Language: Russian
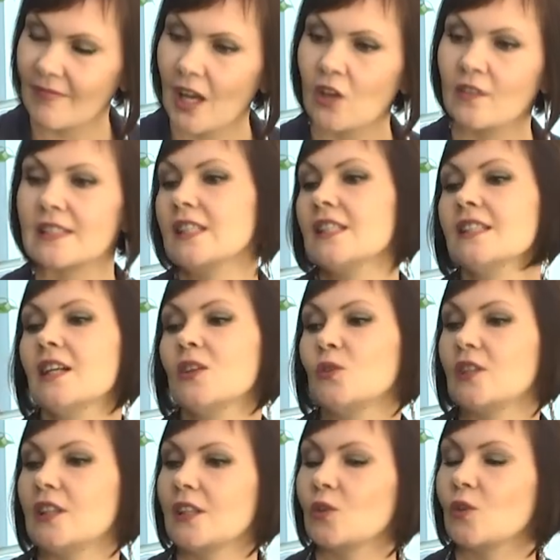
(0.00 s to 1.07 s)
А у вас есть
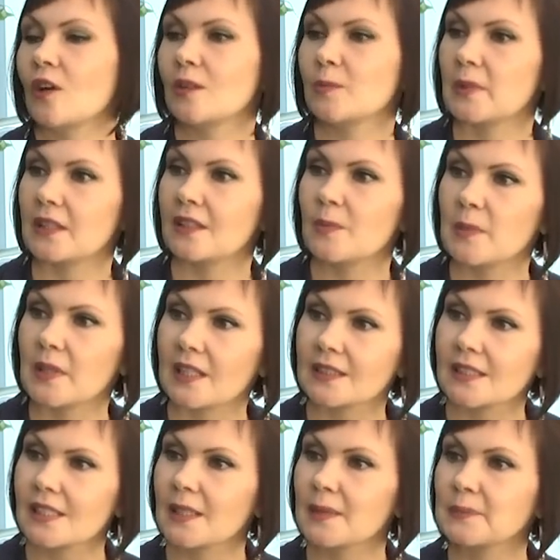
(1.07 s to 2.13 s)
какой-то ритуал перед операцией?